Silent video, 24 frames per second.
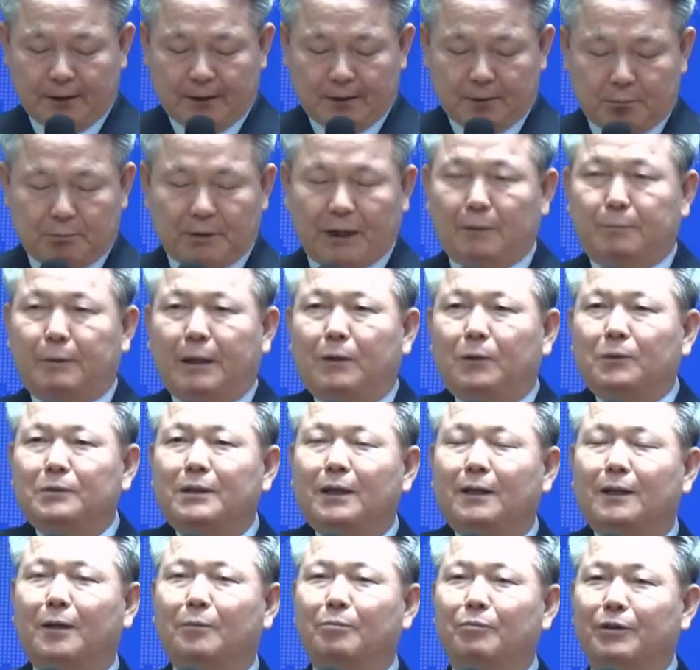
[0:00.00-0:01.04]
바벨론
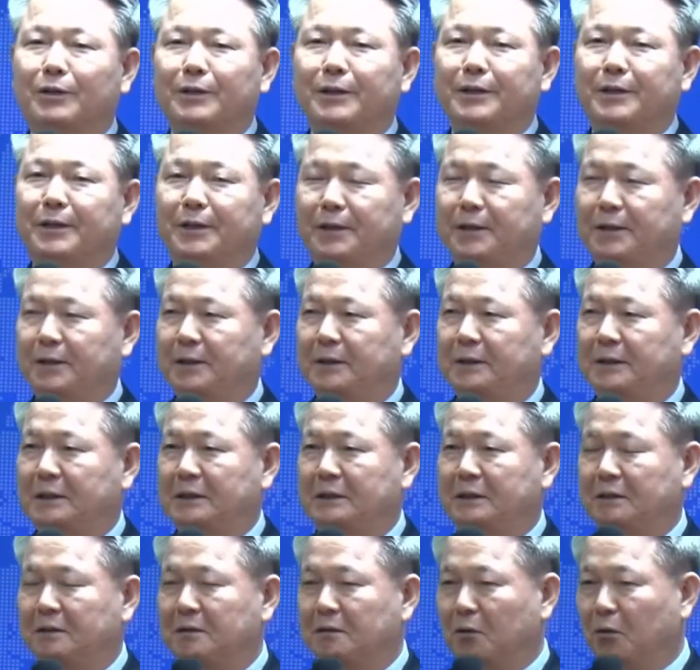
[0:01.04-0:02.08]
사람들이
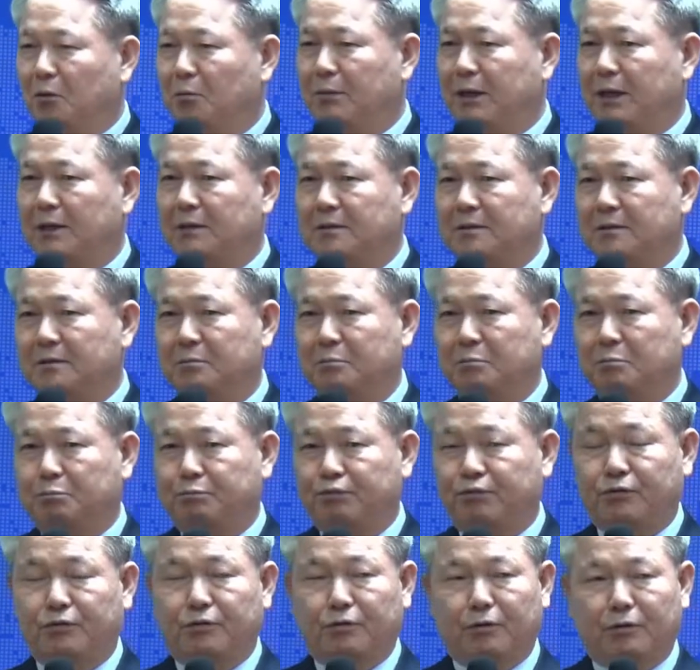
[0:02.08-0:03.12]
이들을 얼만큼
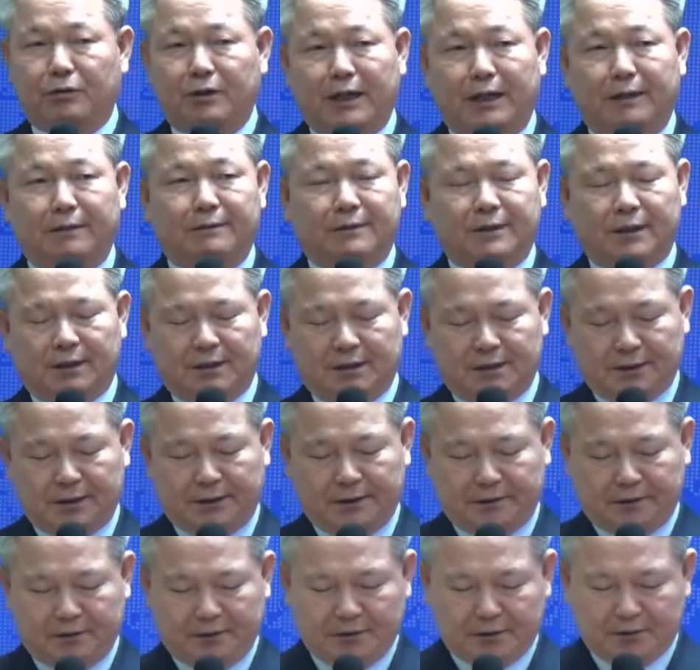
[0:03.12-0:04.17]
부끄럽게 하는지
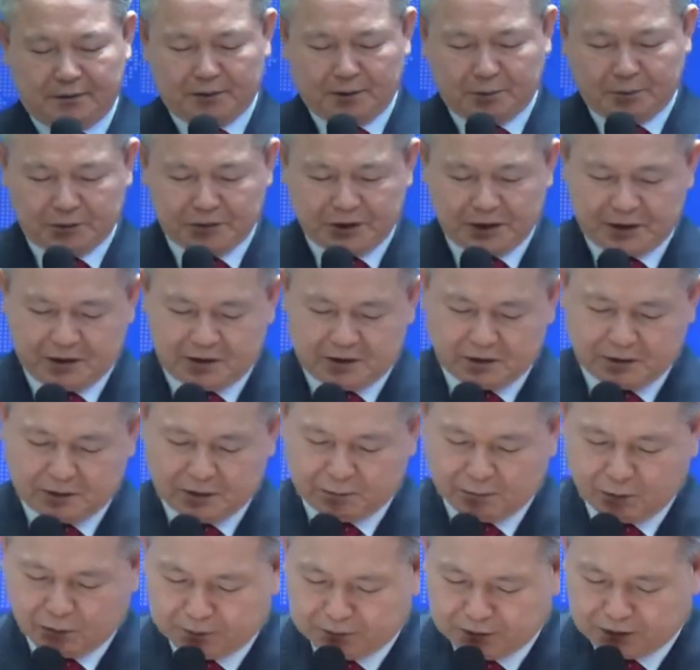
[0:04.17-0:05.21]
아세요? 거기 보세요.
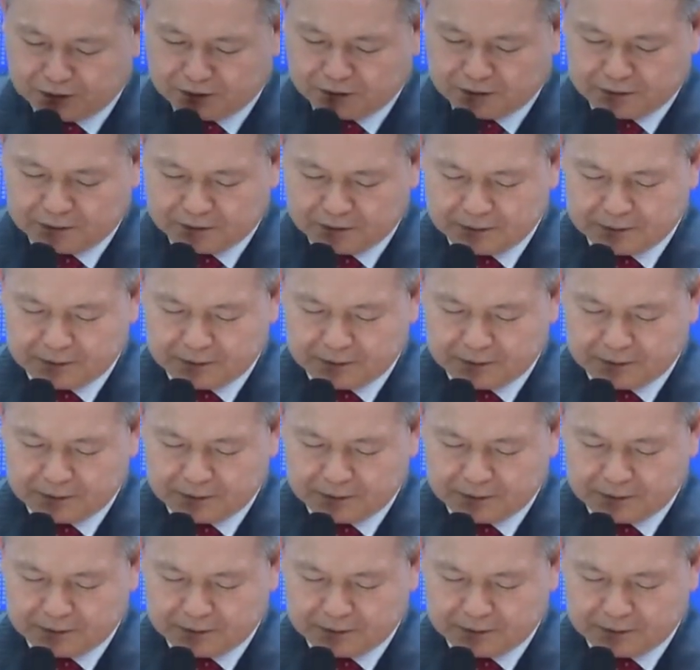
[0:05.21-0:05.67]
2절에 보면